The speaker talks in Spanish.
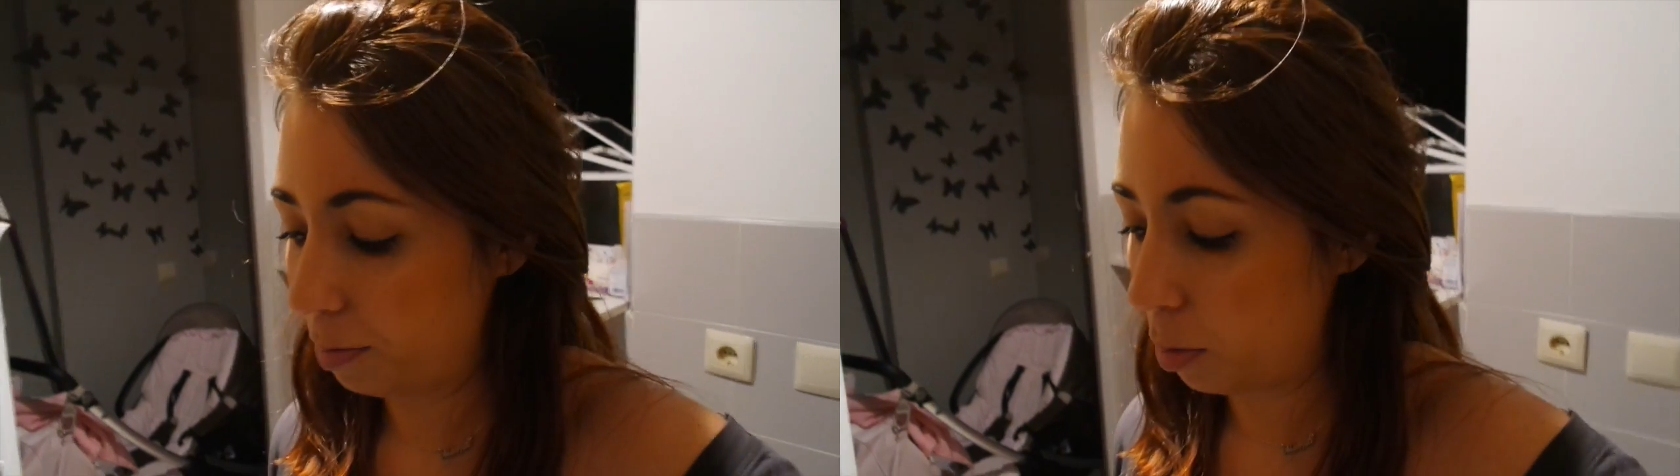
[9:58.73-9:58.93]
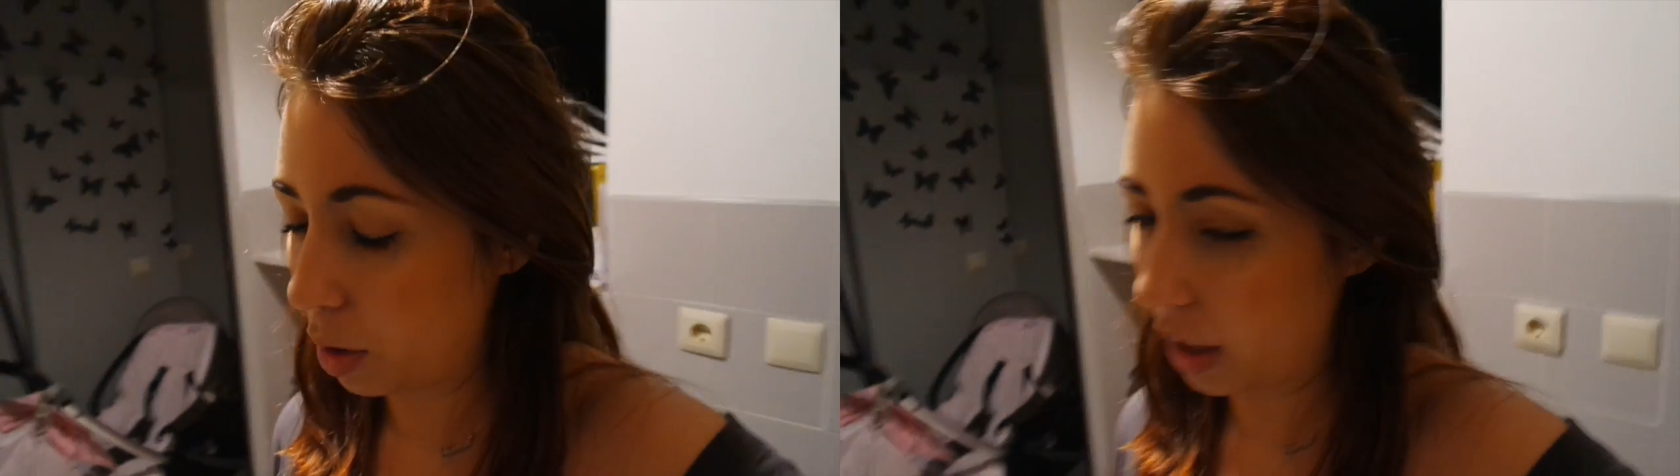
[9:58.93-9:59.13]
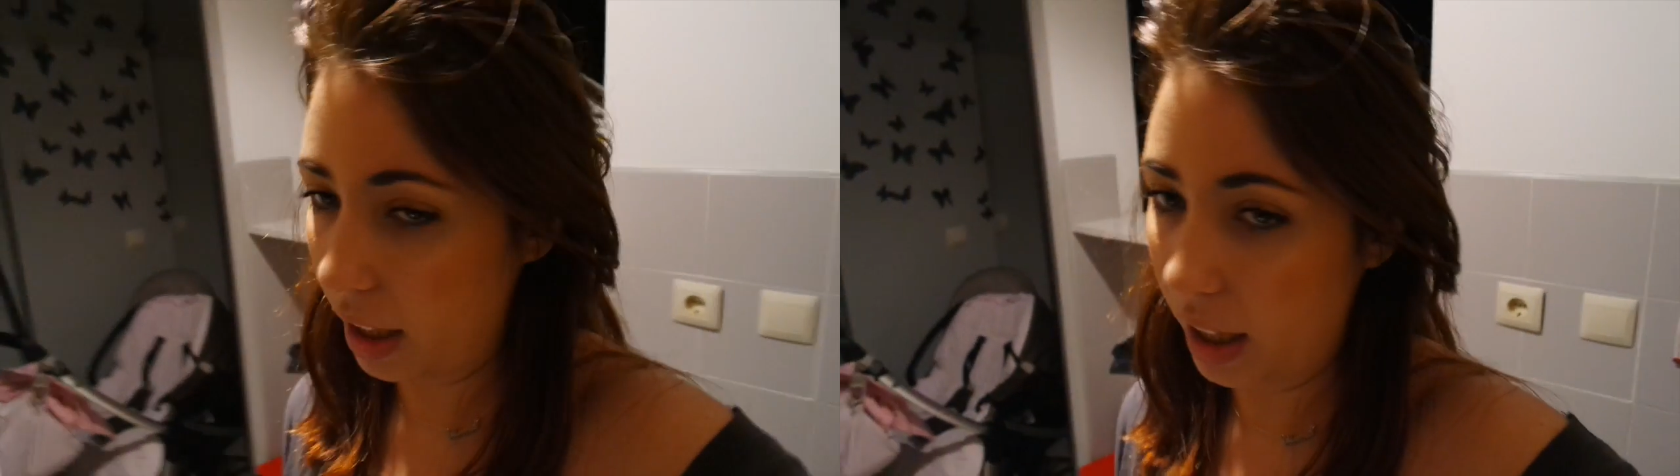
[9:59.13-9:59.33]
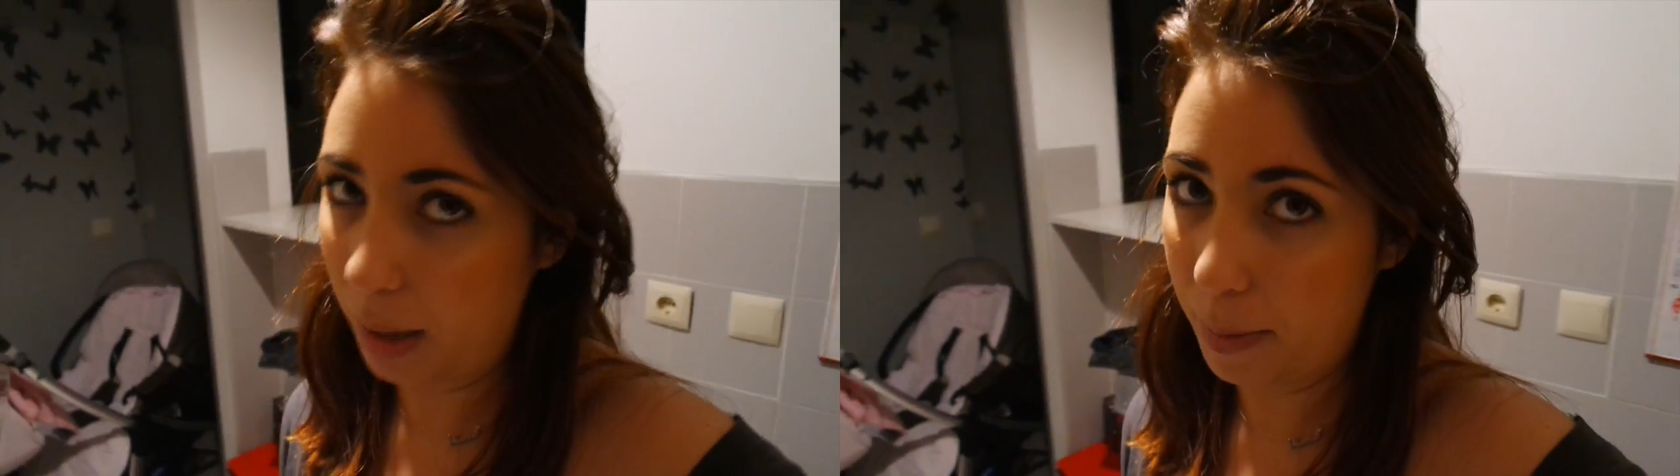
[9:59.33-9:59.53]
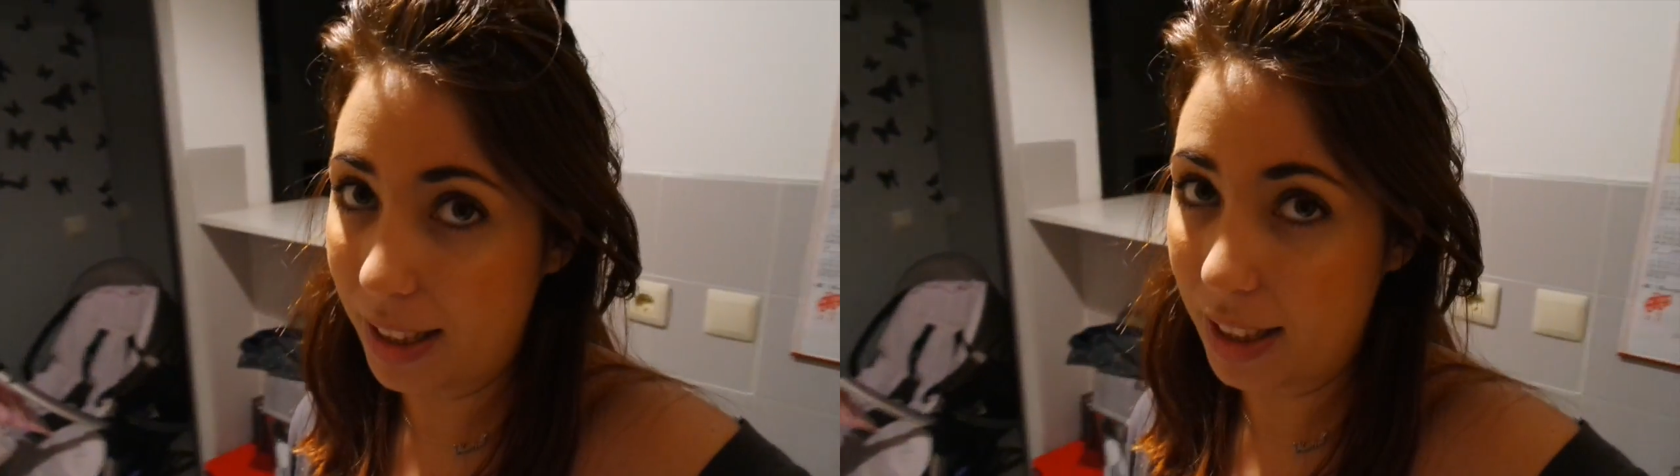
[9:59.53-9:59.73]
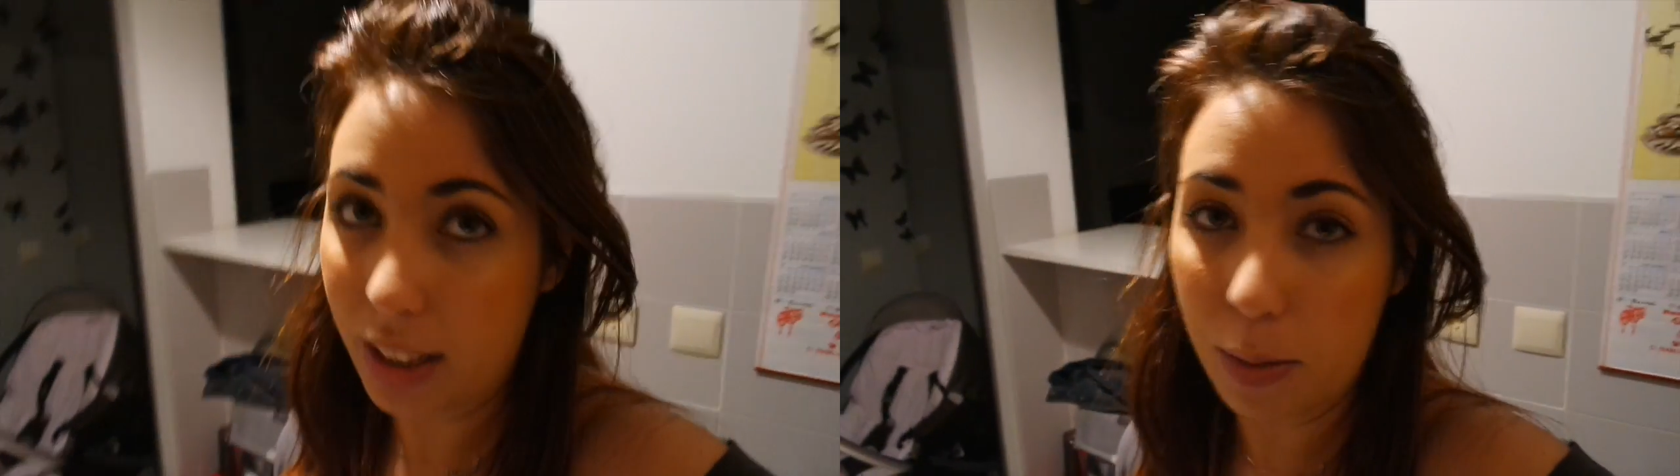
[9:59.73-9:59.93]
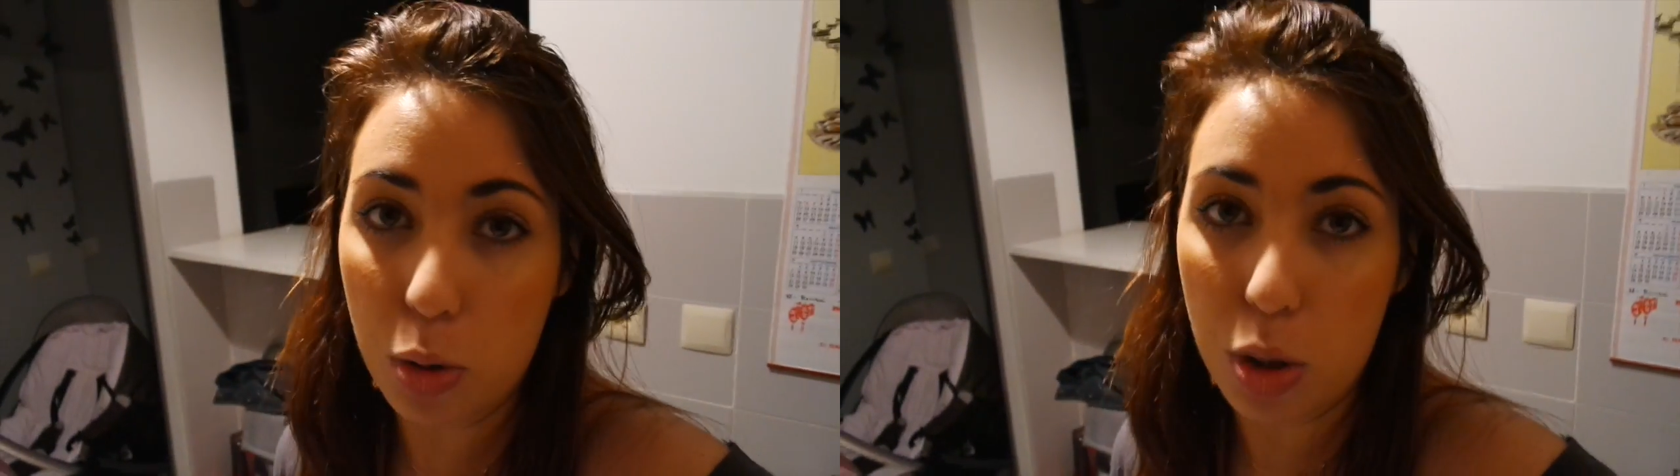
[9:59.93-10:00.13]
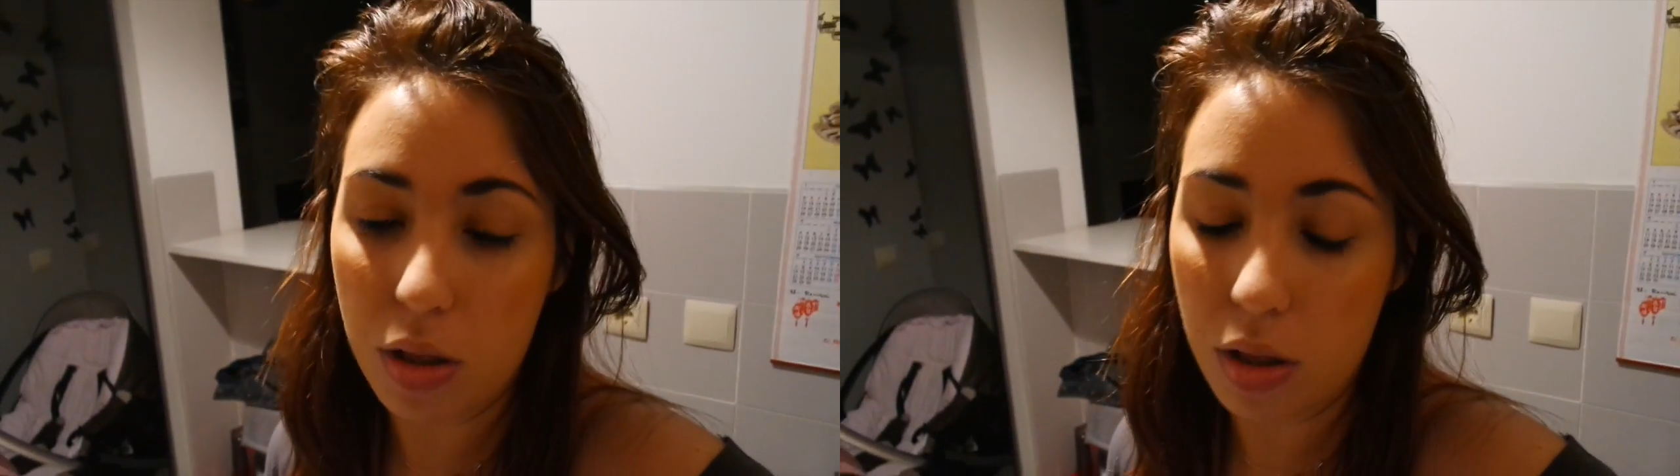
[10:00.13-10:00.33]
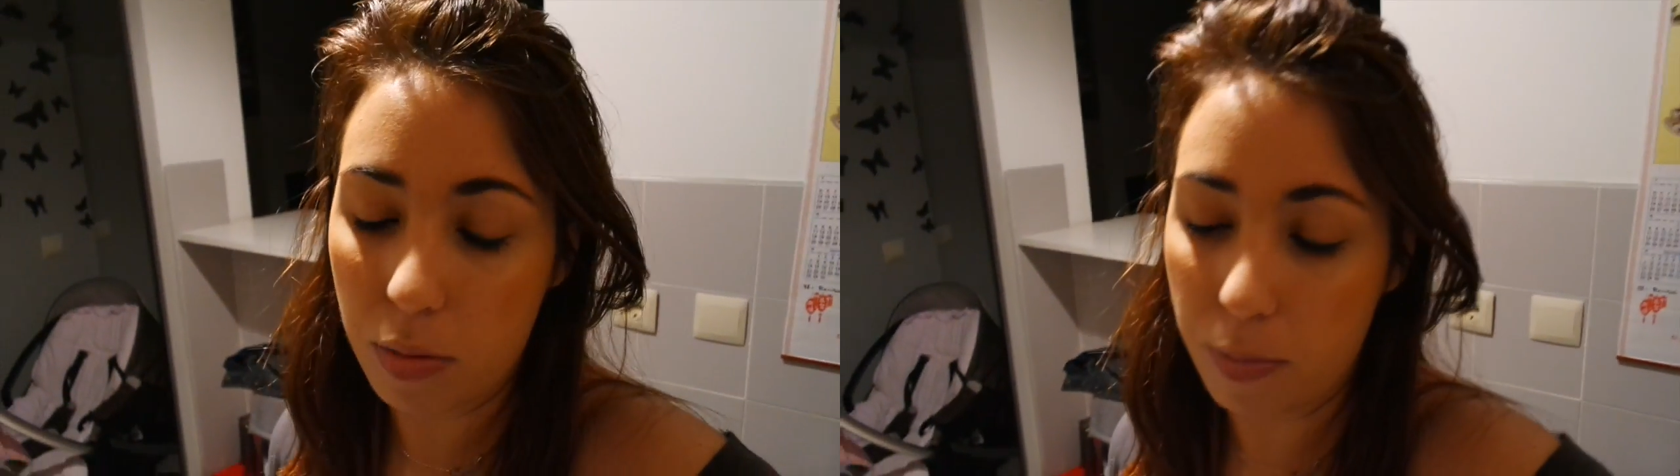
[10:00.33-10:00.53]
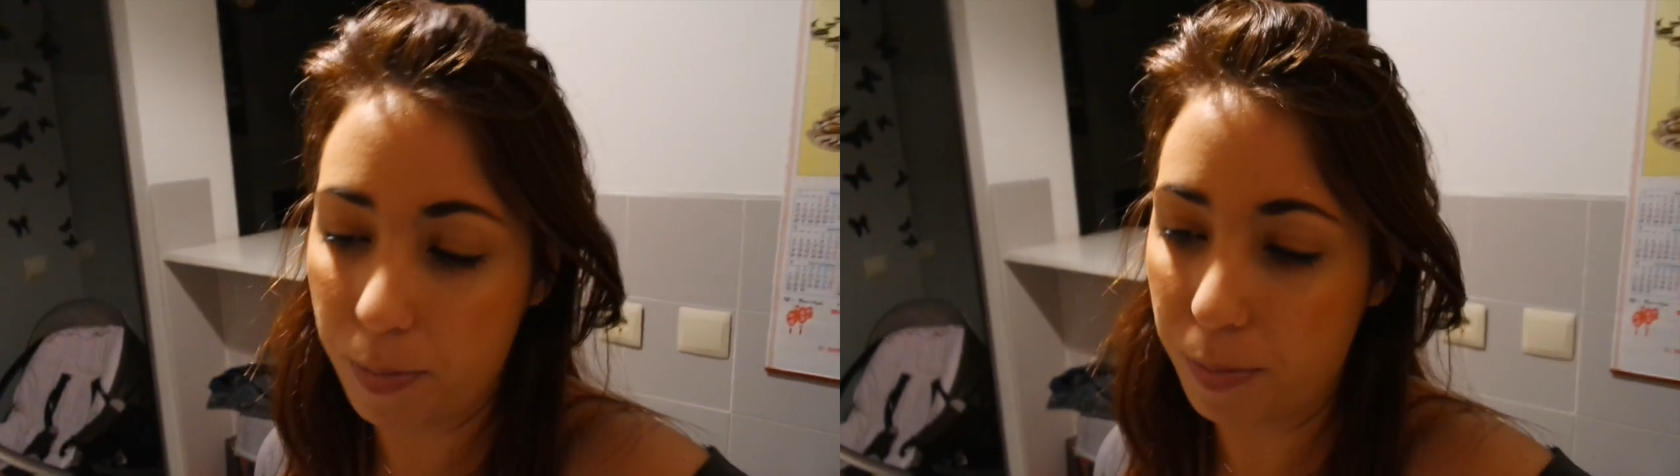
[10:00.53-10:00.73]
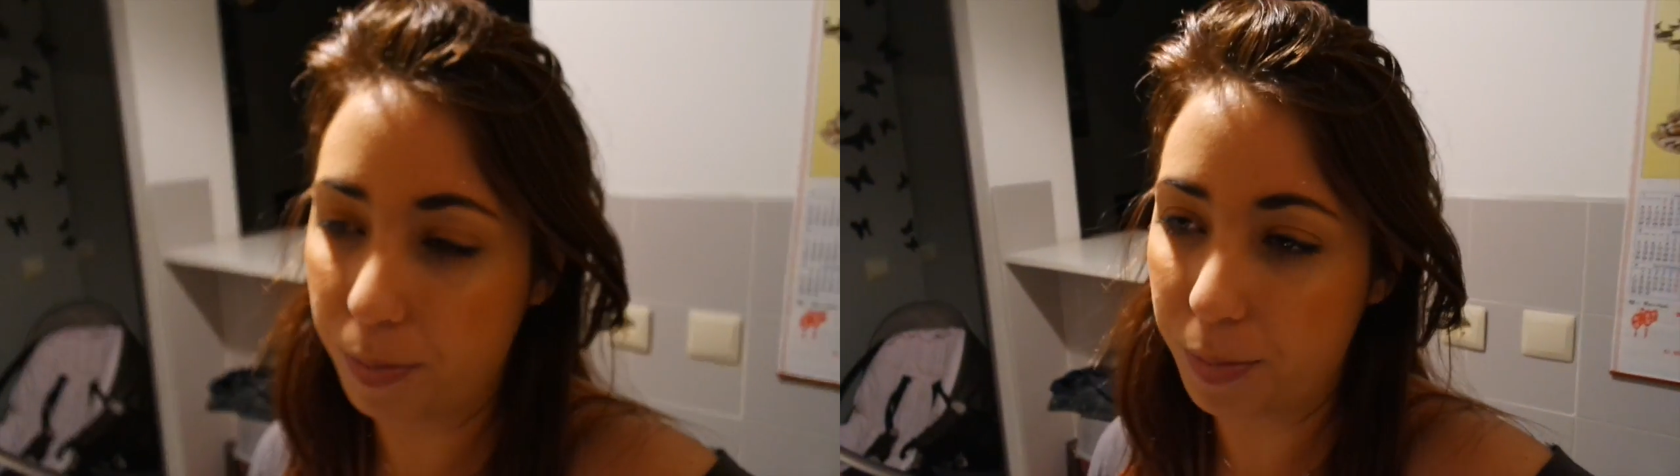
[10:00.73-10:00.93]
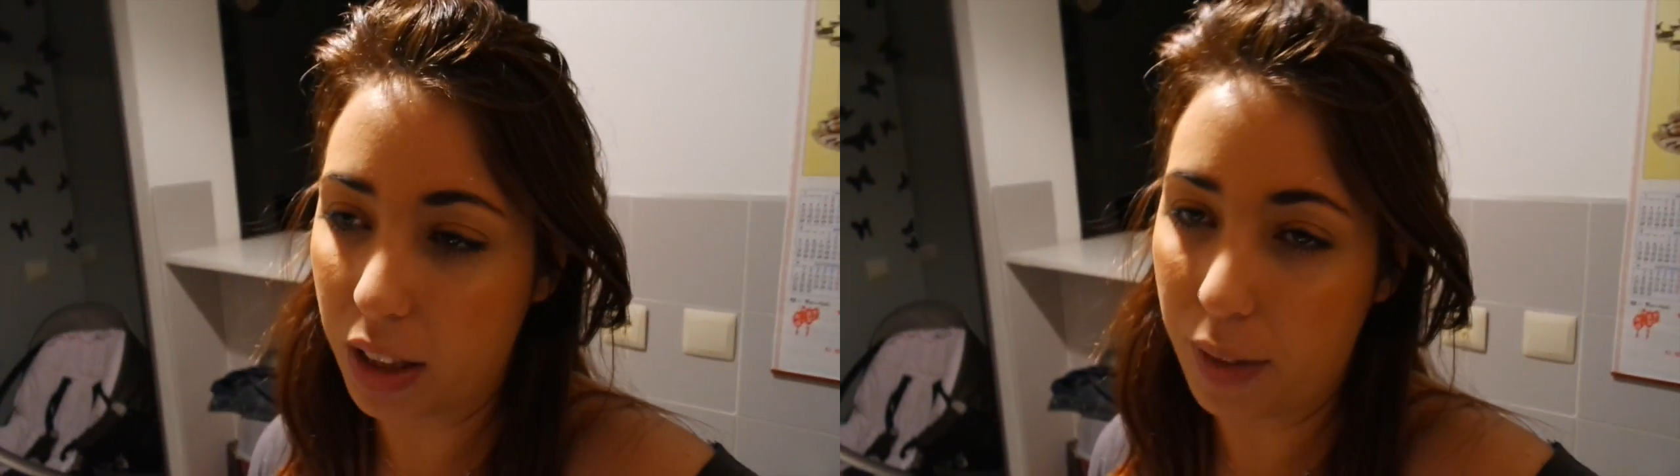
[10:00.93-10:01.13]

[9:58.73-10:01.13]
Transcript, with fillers: Porque mañana tenemos mm,